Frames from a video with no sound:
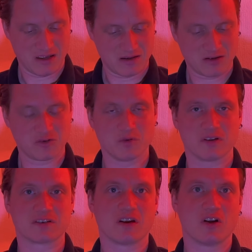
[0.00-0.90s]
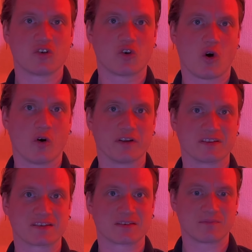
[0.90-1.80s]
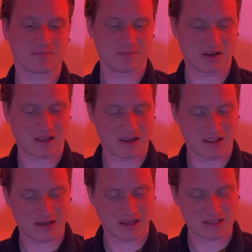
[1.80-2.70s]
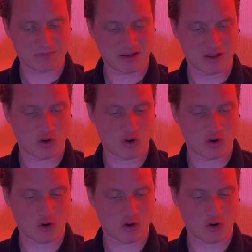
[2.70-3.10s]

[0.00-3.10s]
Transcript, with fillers: Natürlich, Coins. Man kann eine ganze Menge